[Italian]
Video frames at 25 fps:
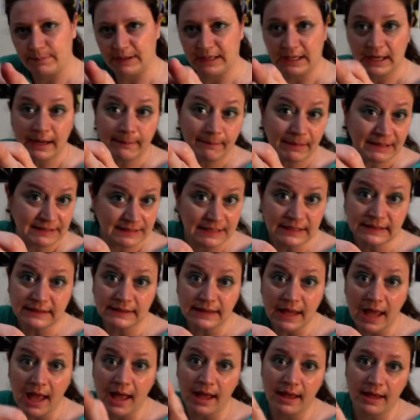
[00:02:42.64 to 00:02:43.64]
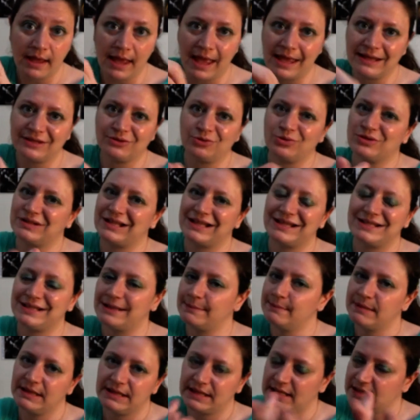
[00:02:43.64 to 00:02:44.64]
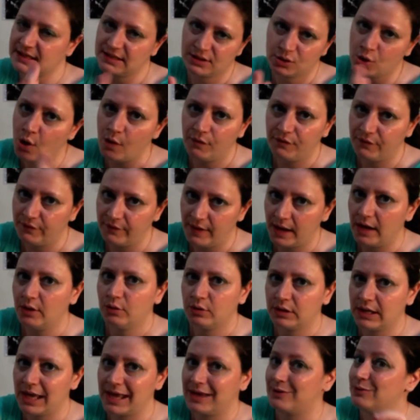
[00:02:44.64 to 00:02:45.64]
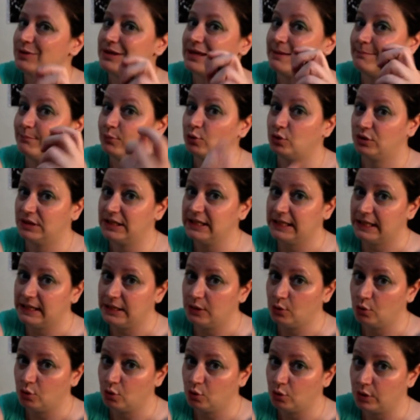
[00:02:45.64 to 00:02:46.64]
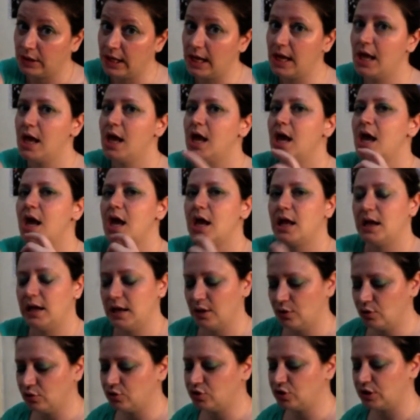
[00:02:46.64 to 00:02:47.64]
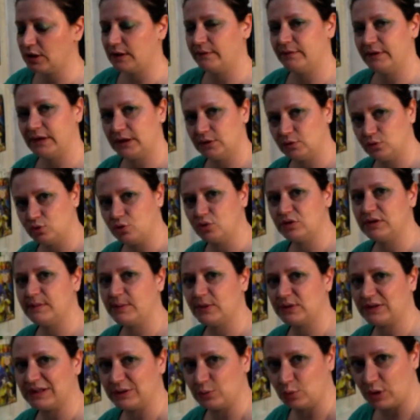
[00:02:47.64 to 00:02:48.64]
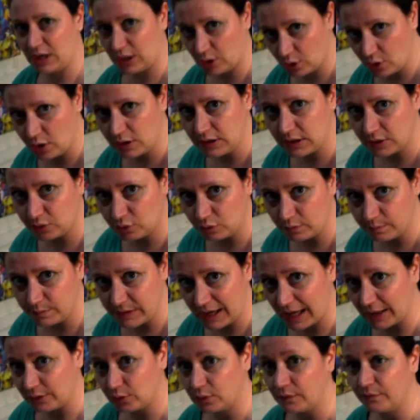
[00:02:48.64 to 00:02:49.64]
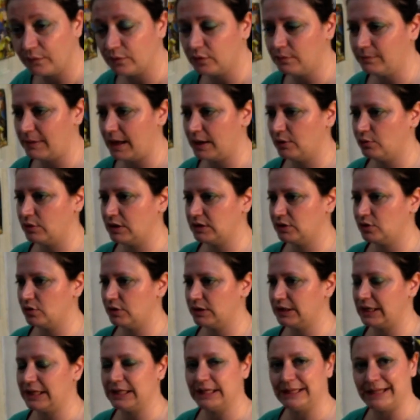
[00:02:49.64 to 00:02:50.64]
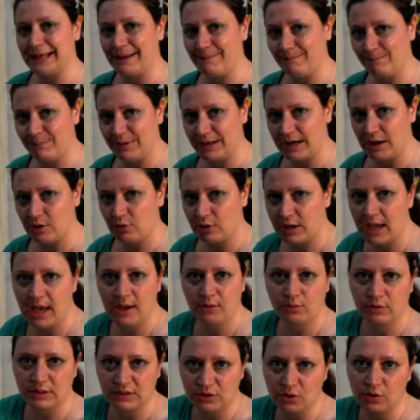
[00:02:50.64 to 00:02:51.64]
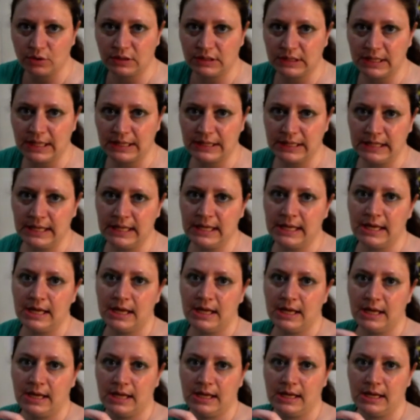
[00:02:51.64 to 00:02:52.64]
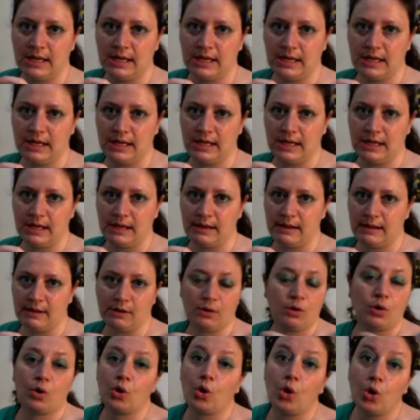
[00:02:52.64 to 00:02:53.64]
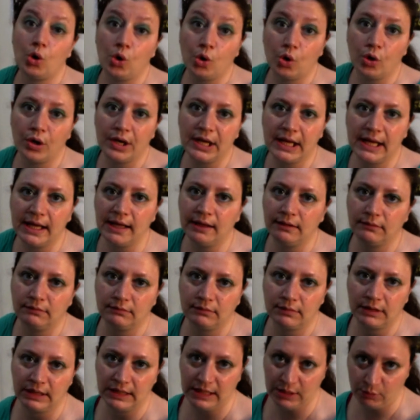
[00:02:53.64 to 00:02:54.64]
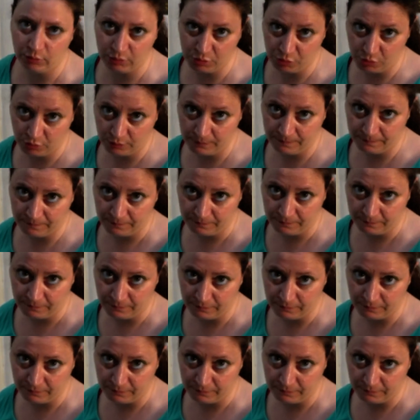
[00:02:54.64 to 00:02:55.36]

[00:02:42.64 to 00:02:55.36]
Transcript: perché la basetta è sostanzialmente in stoffa ok quindi è imbottita di colore le gocce che verranno giù si possano raccogliere sul piatto e formare una sorta di tempera ok una sorta di eh, colore liquido